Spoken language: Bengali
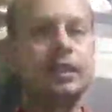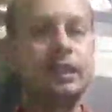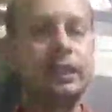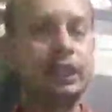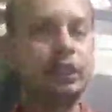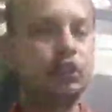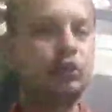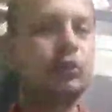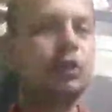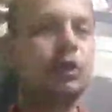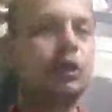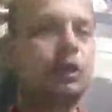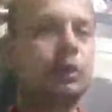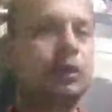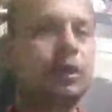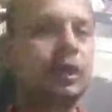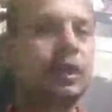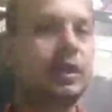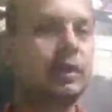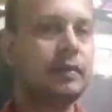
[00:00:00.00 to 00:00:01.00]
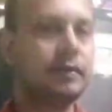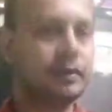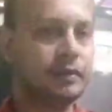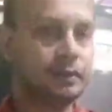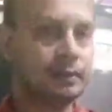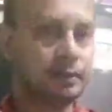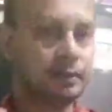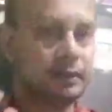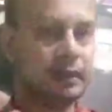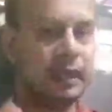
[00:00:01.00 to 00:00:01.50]
যেহেতু বর্তমানে
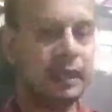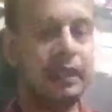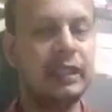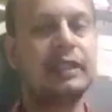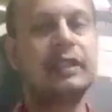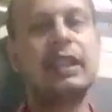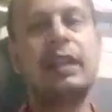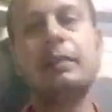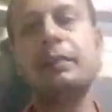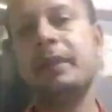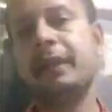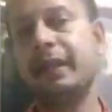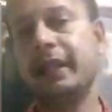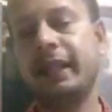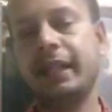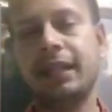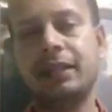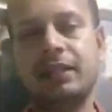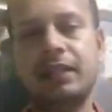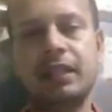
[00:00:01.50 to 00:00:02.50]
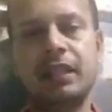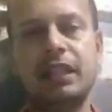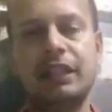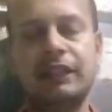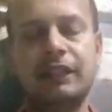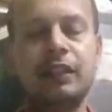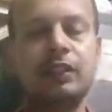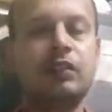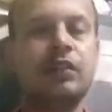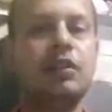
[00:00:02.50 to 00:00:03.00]
সারের দাম বেড়ে গেছে
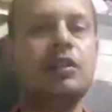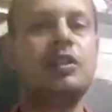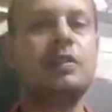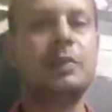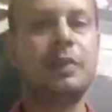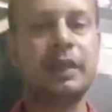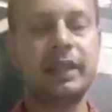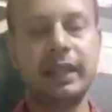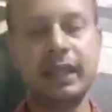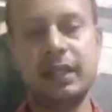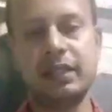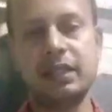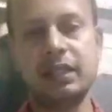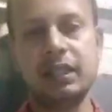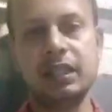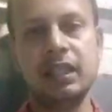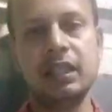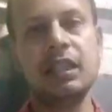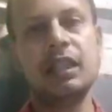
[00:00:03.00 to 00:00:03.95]
লেবার কস্ট বেড়ে গেছে